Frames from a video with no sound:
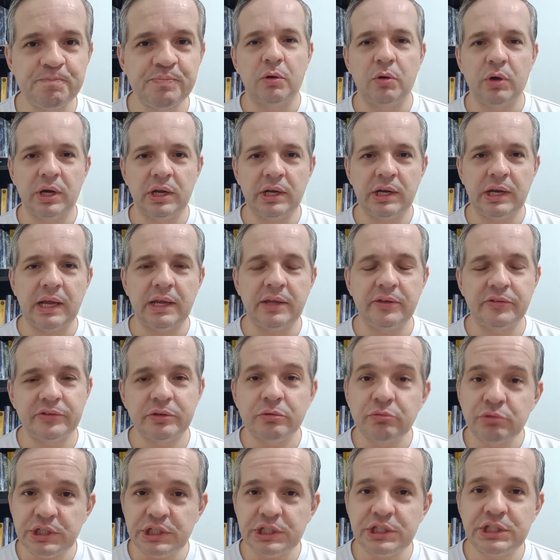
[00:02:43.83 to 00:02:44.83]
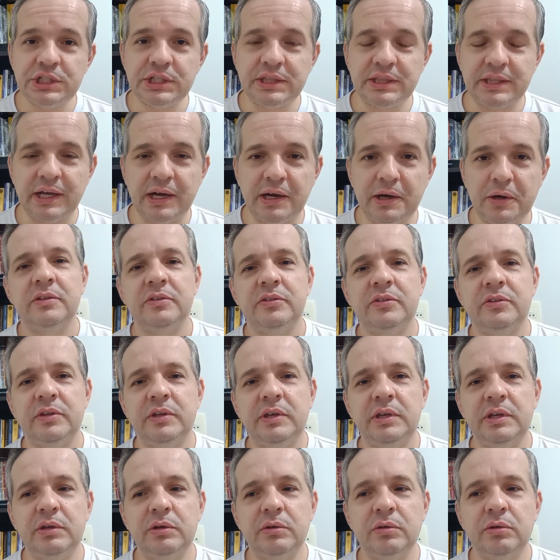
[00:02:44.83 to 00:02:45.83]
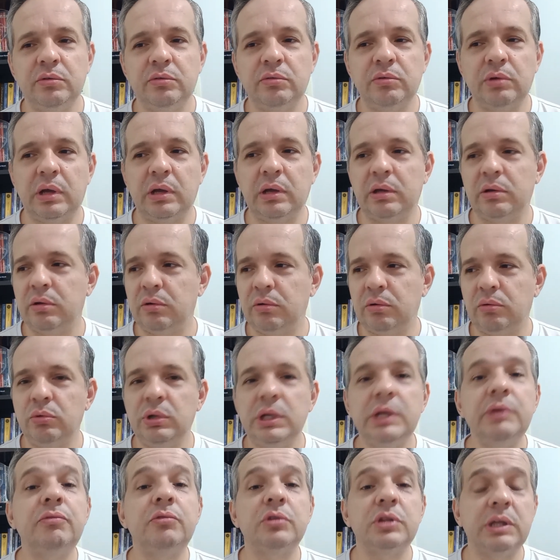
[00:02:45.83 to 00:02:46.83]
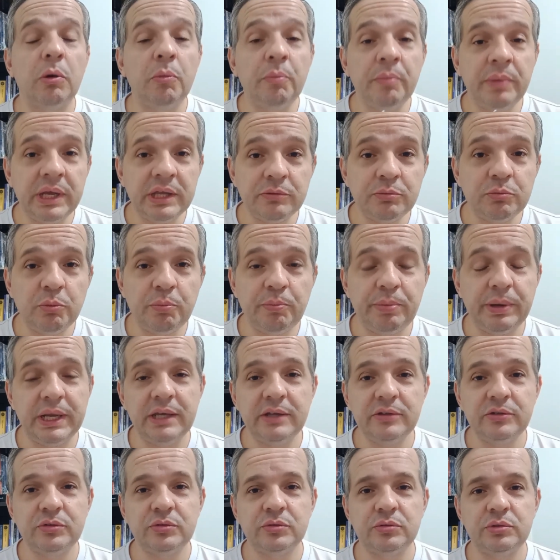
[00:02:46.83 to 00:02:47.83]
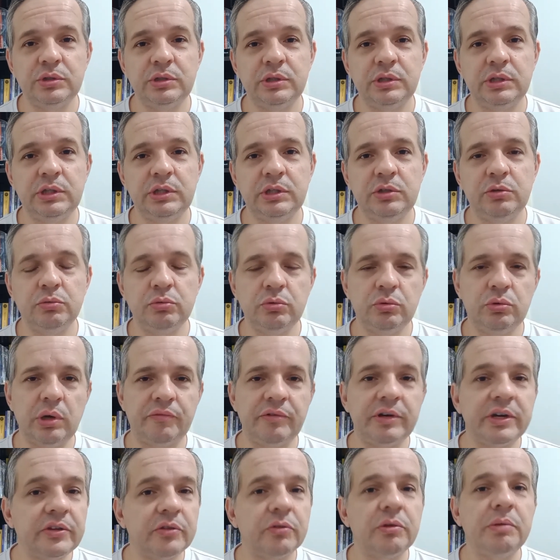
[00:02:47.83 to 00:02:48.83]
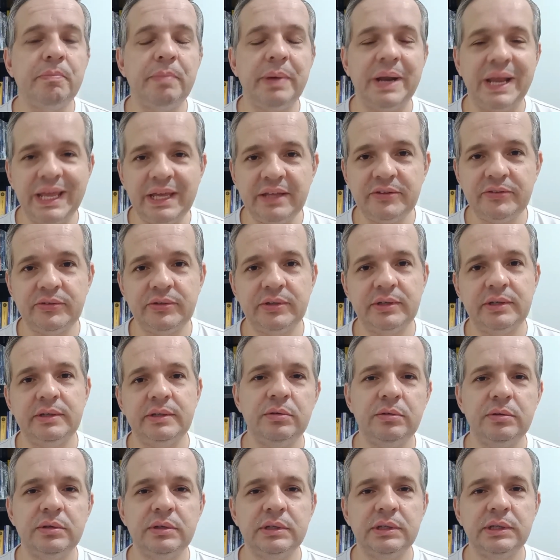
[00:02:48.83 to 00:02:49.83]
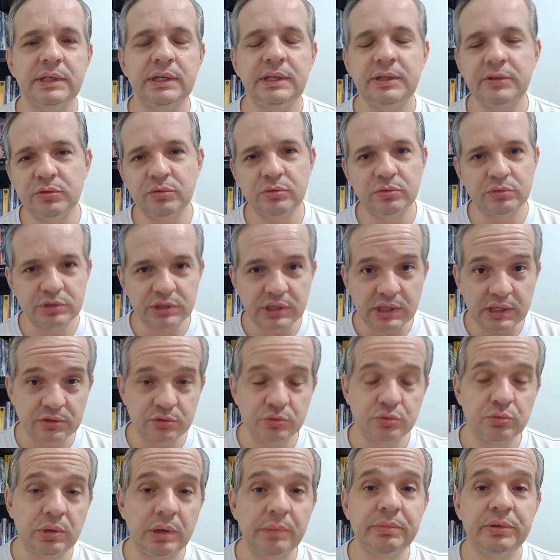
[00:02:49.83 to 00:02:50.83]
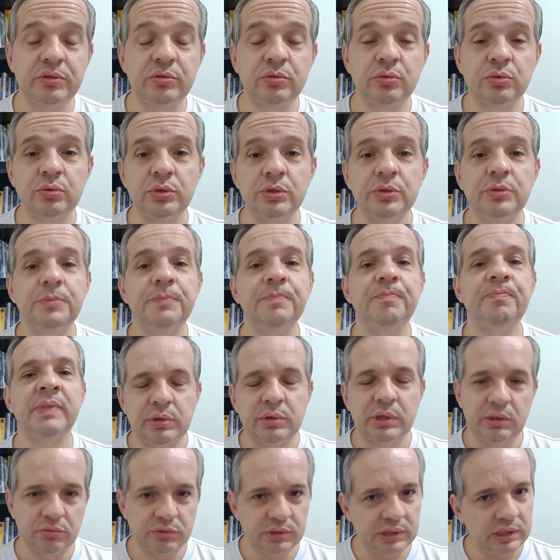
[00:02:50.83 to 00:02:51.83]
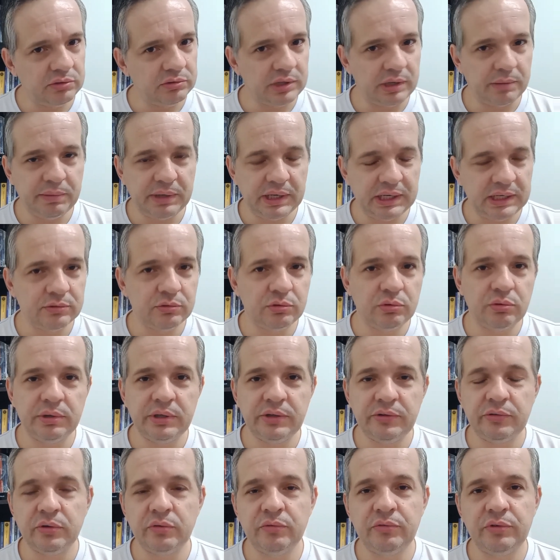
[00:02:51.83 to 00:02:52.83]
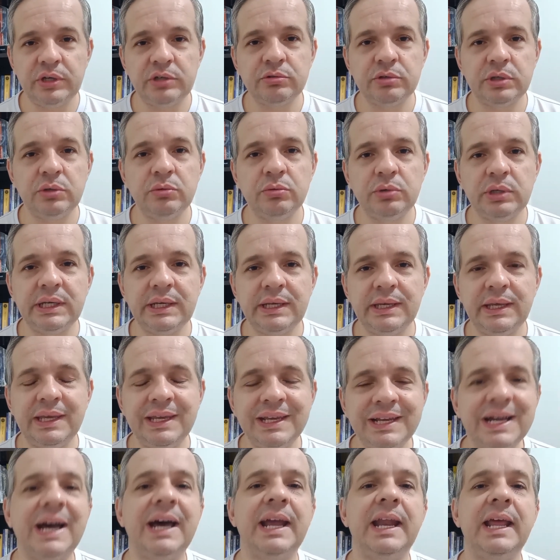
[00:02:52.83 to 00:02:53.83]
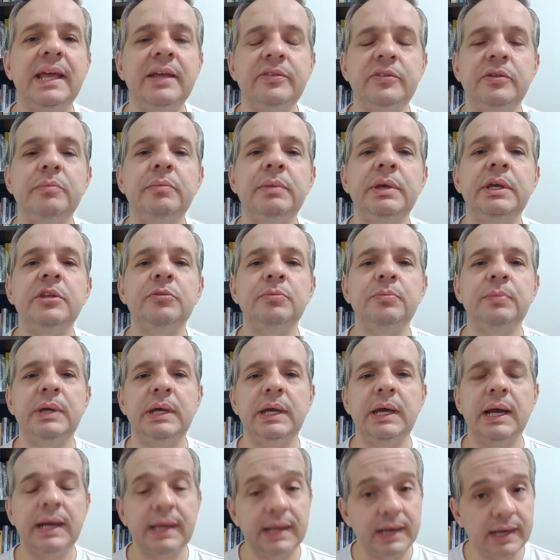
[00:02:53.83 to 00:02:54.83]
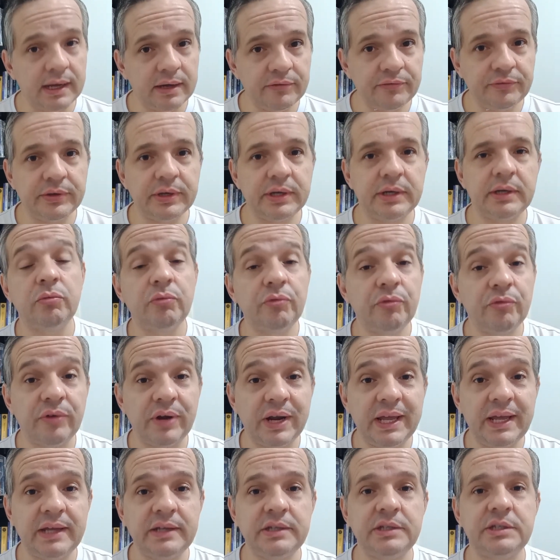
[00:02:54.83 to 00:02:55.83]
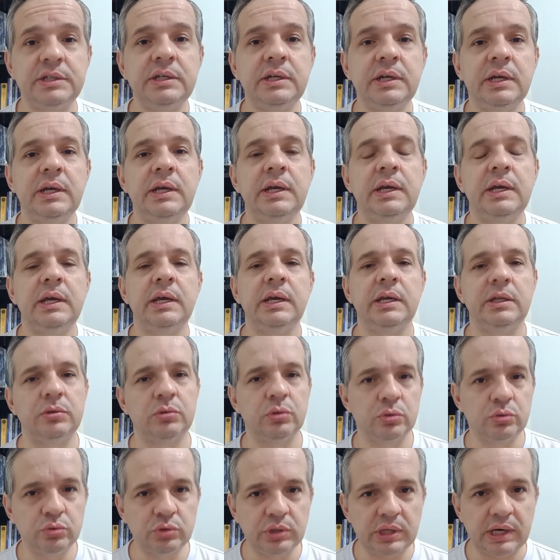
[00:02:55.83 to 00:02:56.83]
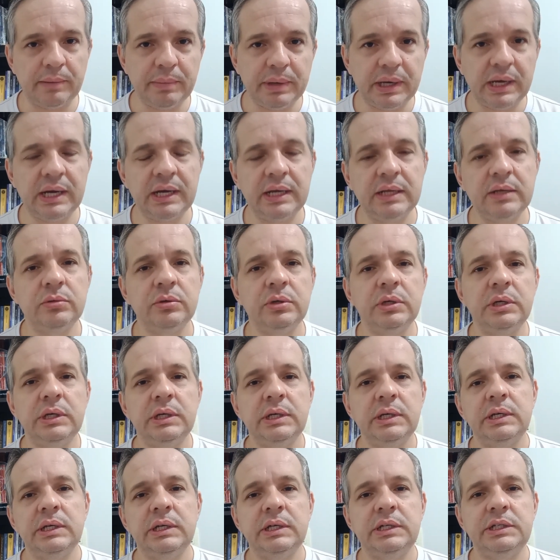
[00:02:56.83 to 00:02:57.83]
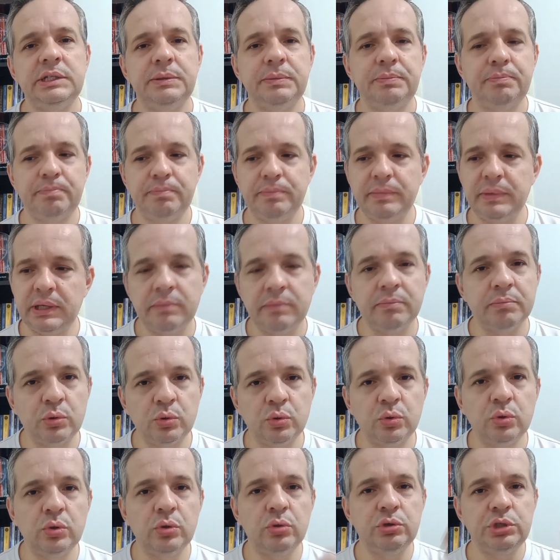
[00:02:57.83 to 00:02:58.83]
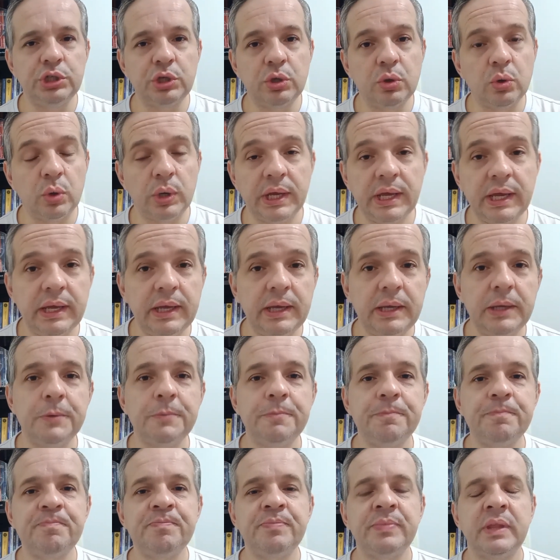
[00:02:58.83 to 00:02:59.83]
Agora na questão digital, se o livro está o mesmo preço do, da versão impressa, isso eu já acho um absurdo, porque eu tenho trabalhado com isso e eu vejo que o que encarece mesmo é a gráfica, o frete e todo o trabalho de embrulho, de correio.